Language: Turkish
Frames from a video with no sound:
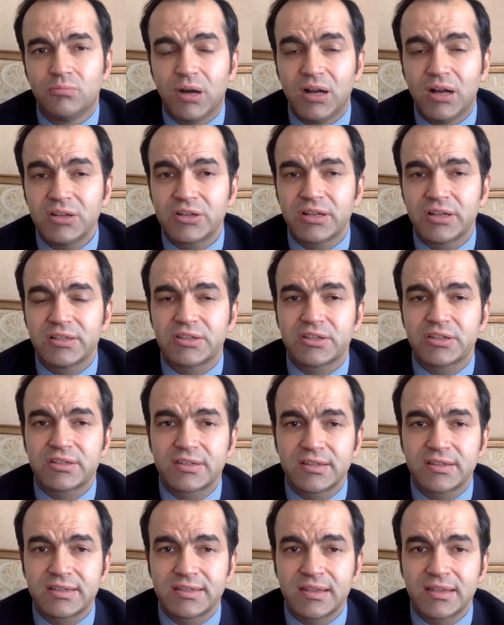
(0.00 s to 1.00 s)
Bankalıcık
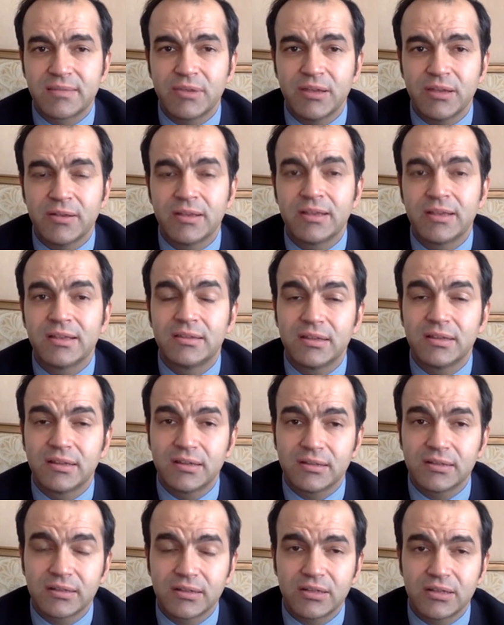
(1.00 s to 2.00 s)
sistemi
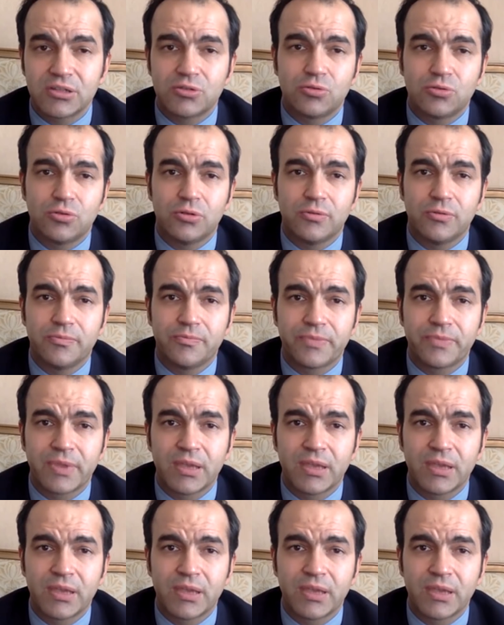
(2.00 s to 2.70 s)
tıkır tıkır işliyor.